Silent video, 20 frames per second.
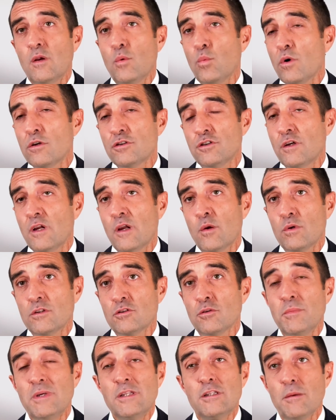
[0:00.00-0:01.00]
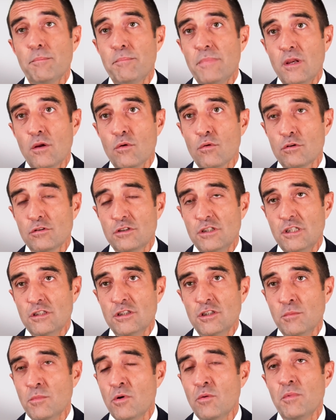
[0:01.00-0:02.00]
greenwashing in questo momento è
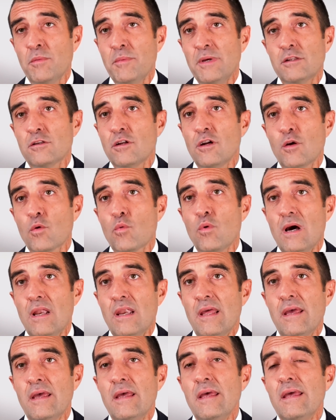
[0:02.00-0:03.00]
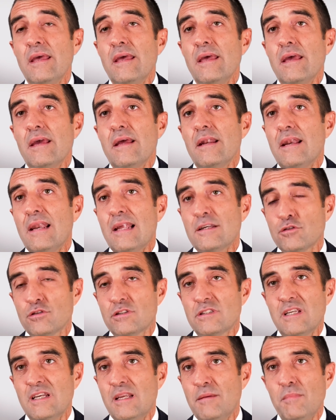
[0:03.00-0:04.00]
pericolosissimo, un momento nel quale la
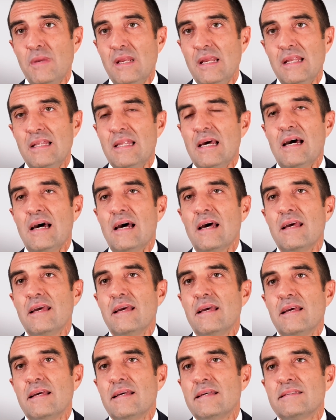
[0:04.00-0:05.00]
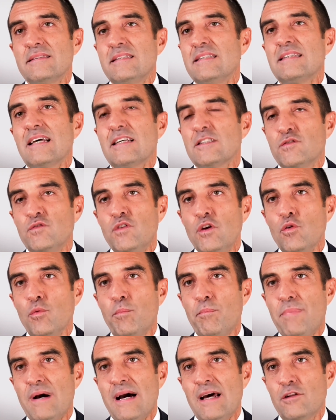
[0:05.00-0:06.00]
sostenibilità si sta
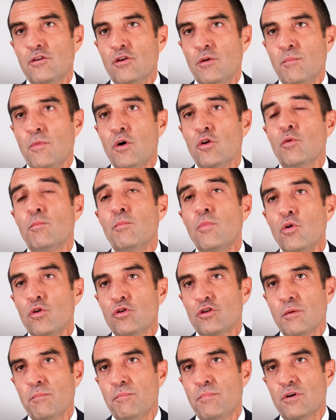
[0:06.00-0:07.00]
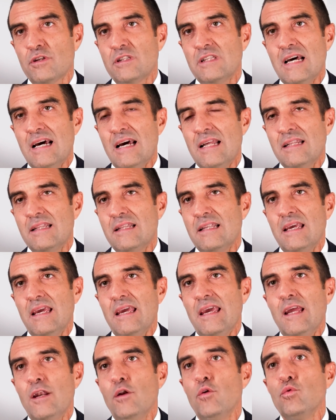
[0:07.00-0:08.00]
sviluppando in modo molto
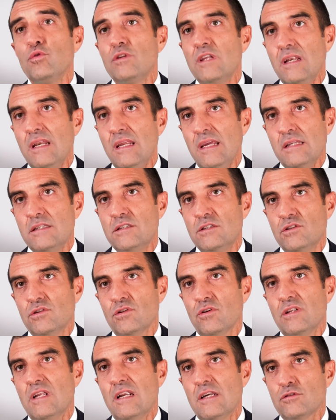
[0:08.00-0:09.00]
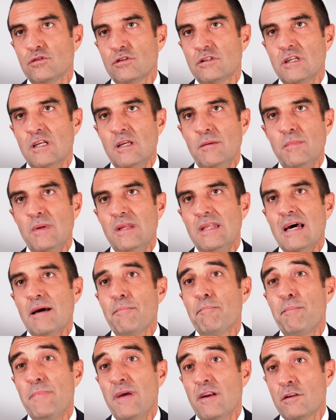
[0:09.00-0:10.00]
importante e l'utilizzo della sostenibilità
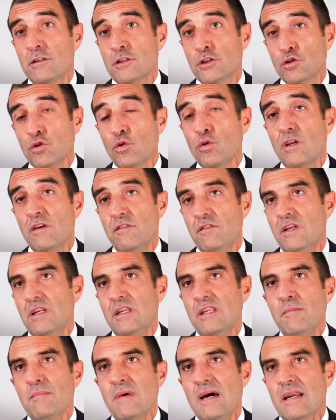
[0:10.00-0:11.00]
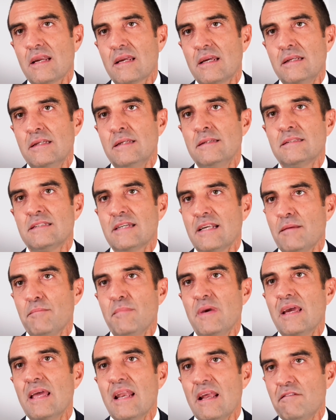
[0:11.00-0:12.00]
per soli fini di marketing
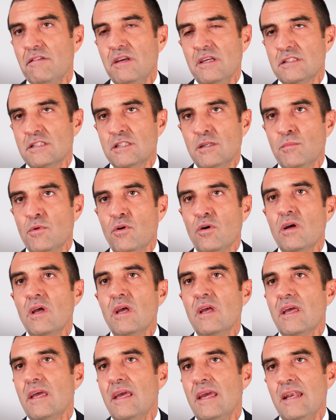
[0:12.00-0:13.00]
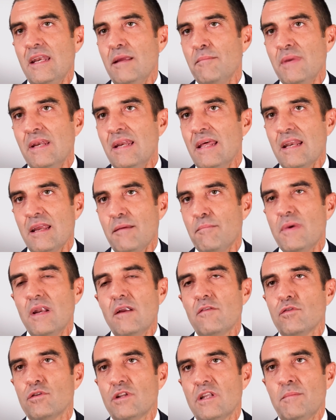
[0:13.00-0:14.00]
sarebbe gravissimo e ne minerebbe
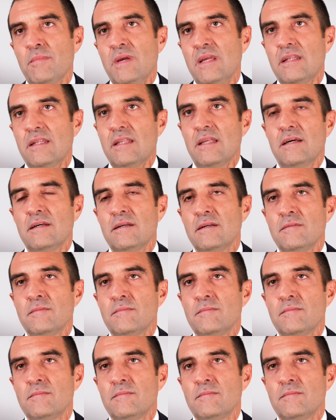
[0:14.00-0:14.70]
le fondamenta.